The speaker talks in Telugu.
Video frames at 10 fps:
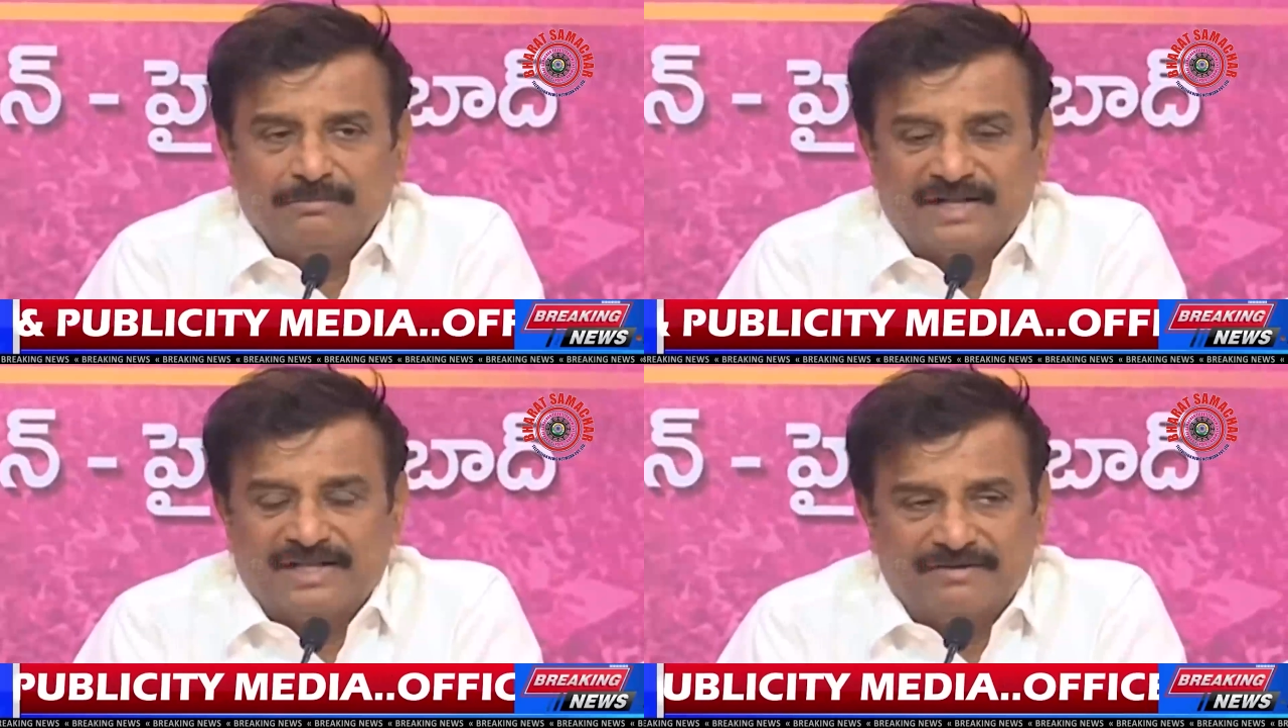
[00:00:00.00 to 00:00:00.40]

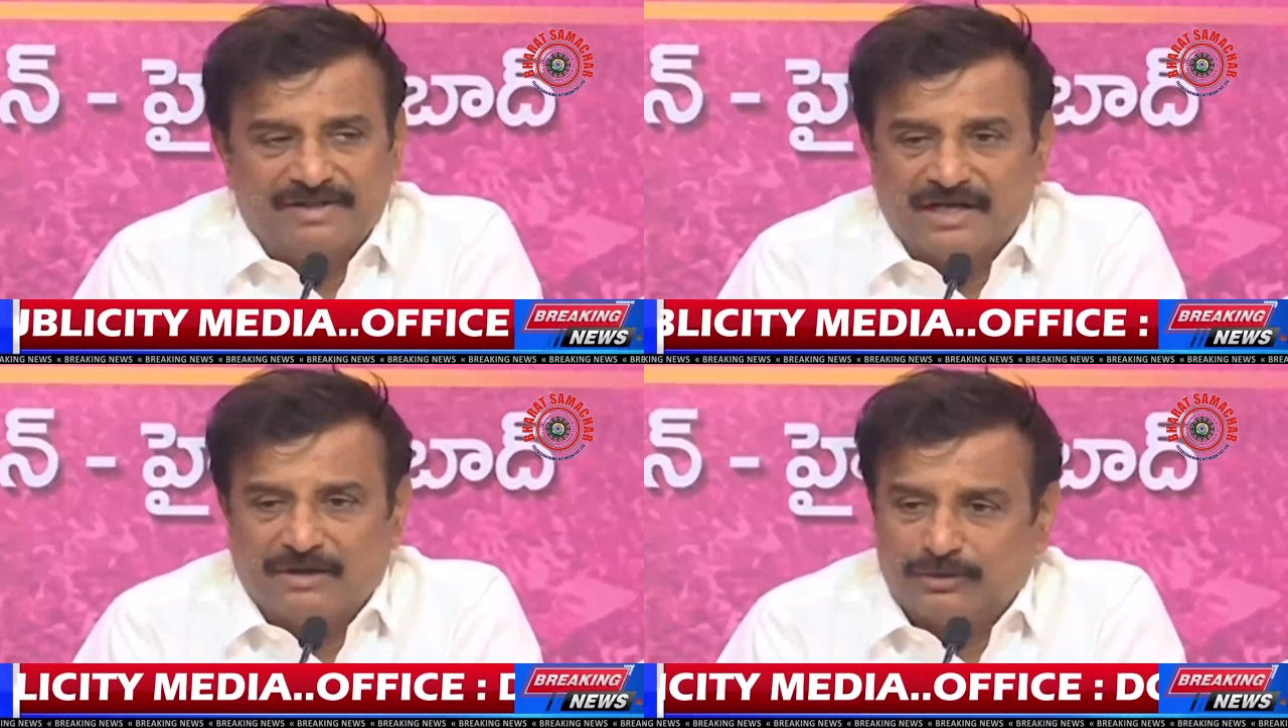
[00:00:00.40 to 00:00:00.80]
మరి
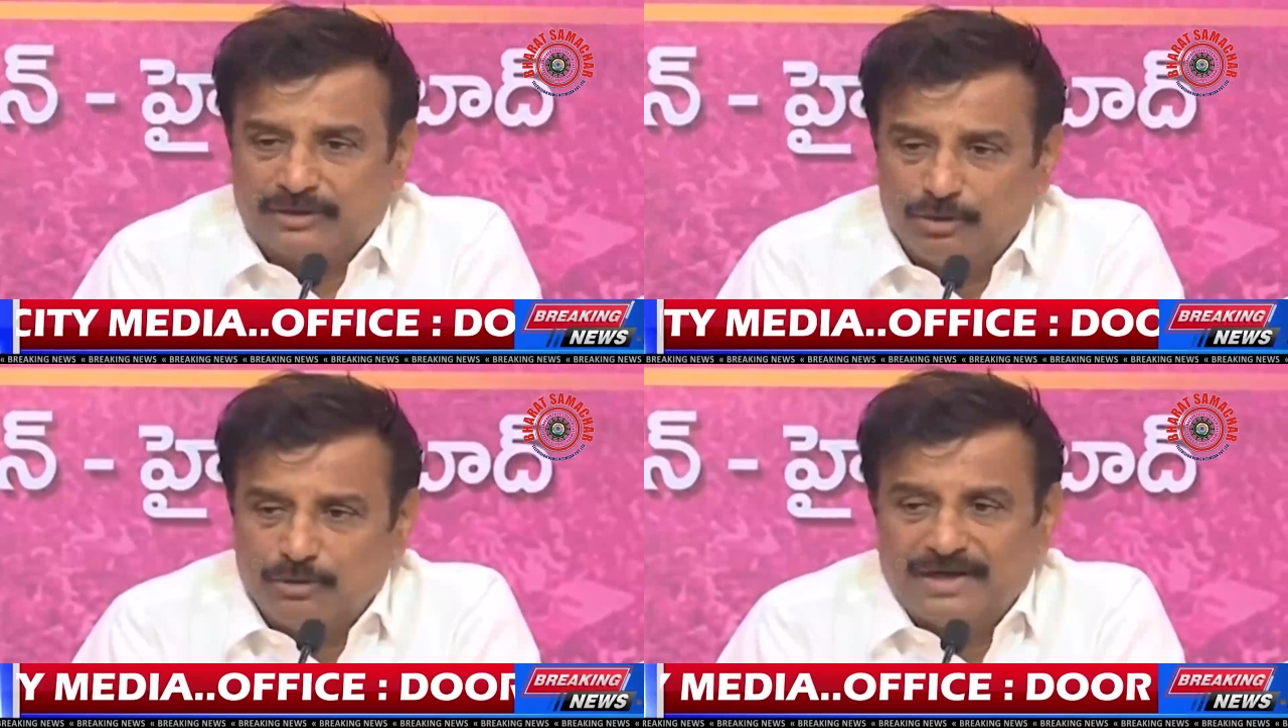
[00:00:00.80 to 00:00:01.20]
అదేవిధంగా
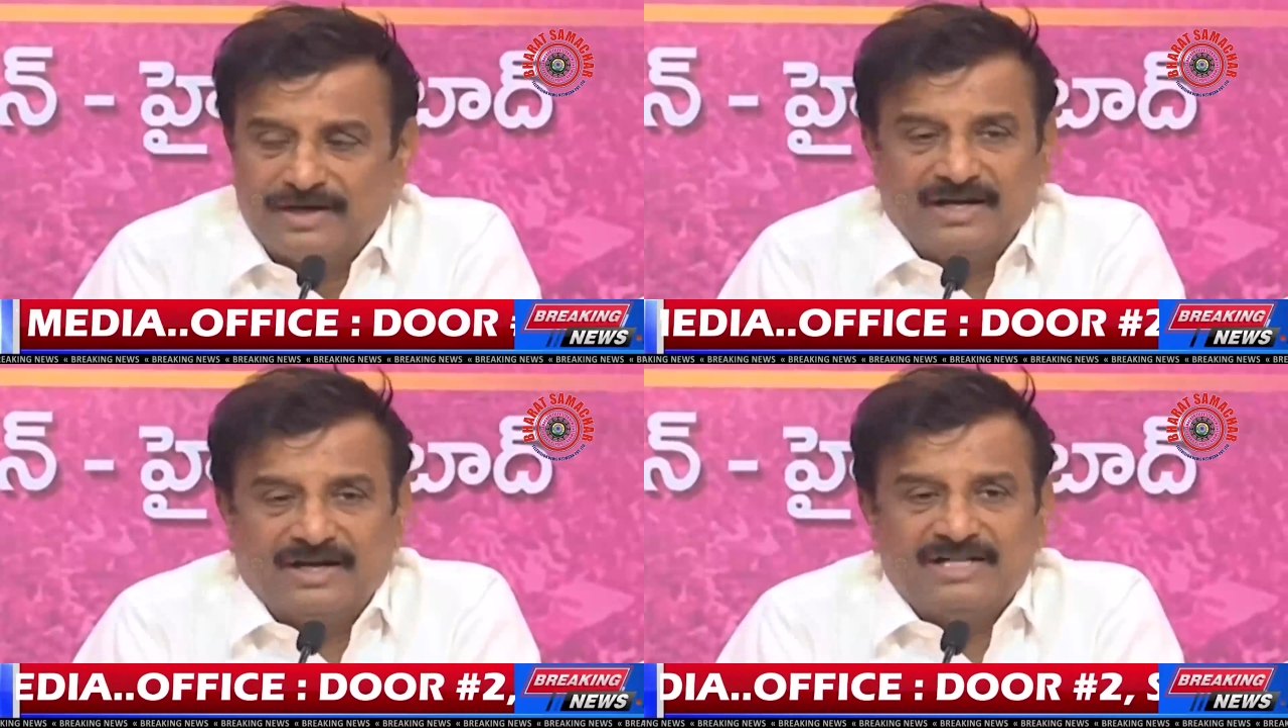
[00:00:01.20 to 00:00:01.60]
ఉత్తమ్
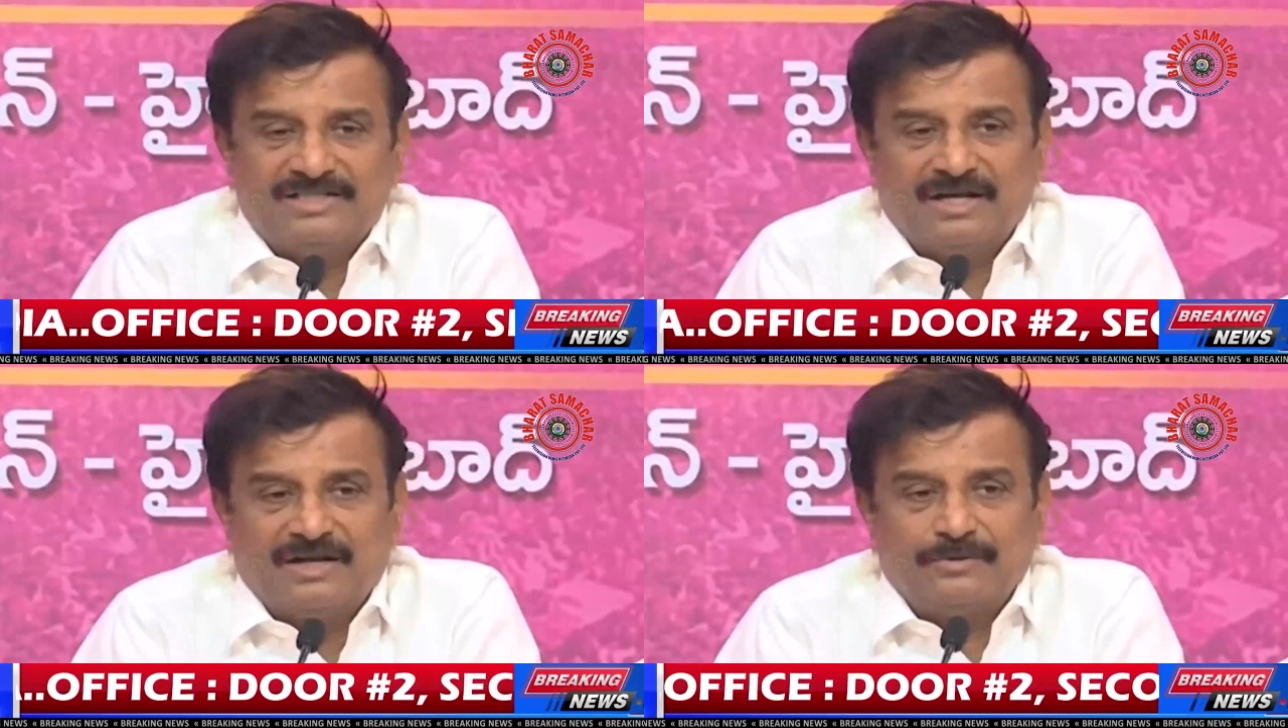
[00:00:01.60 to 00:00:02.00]
కుమార్ రెడ్డిని
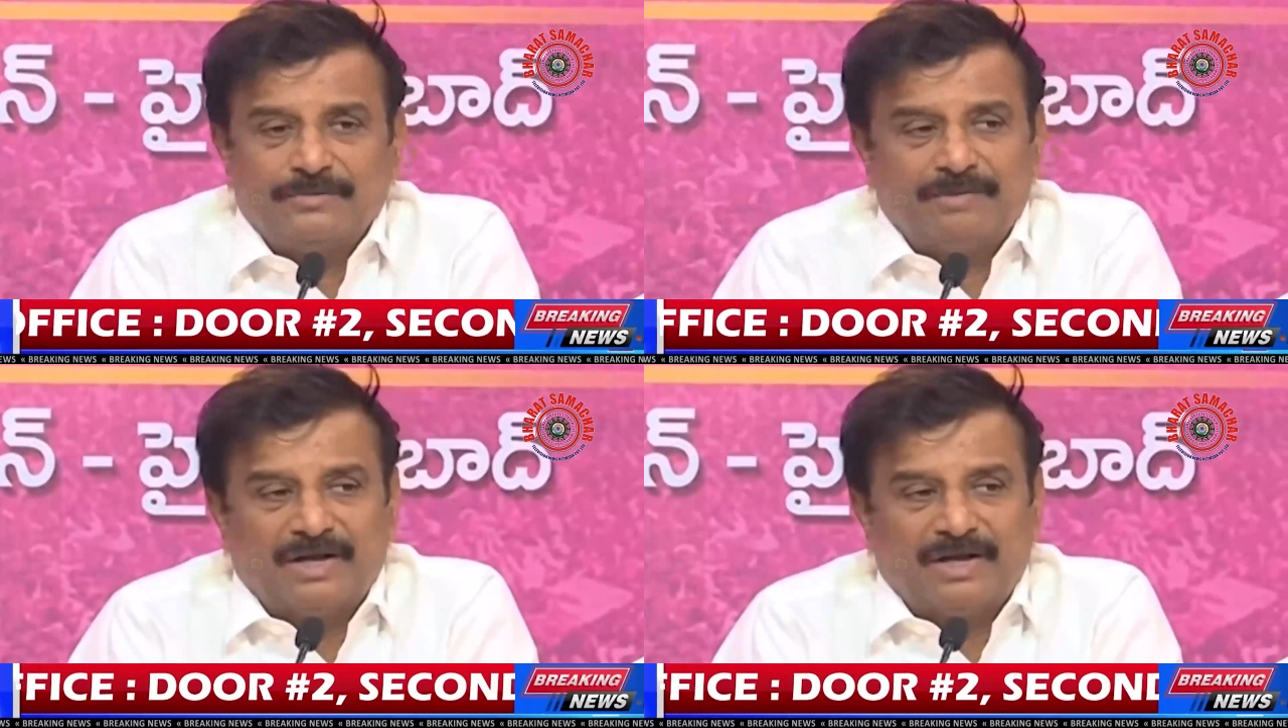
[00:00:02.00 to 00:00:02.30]
కలిసినాను